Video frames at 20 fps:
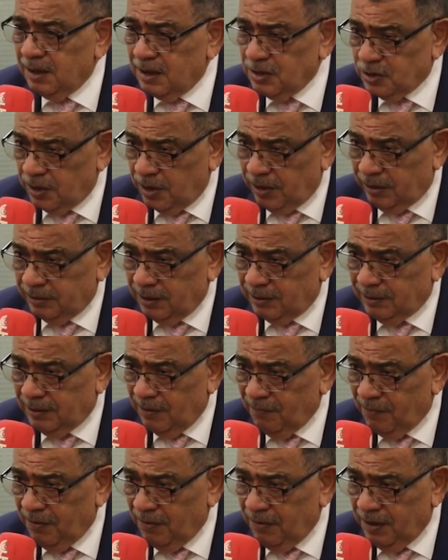الاجراءات
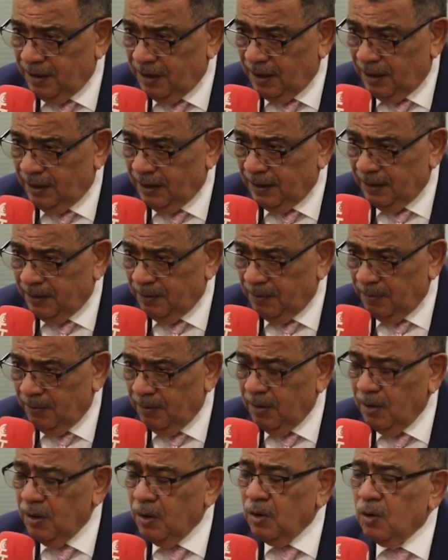التنفيذيه عليه
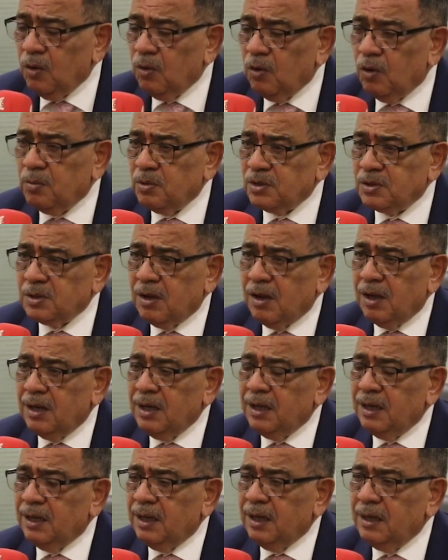
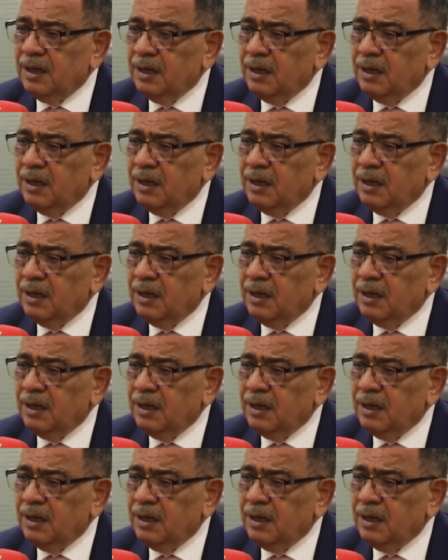ومساءله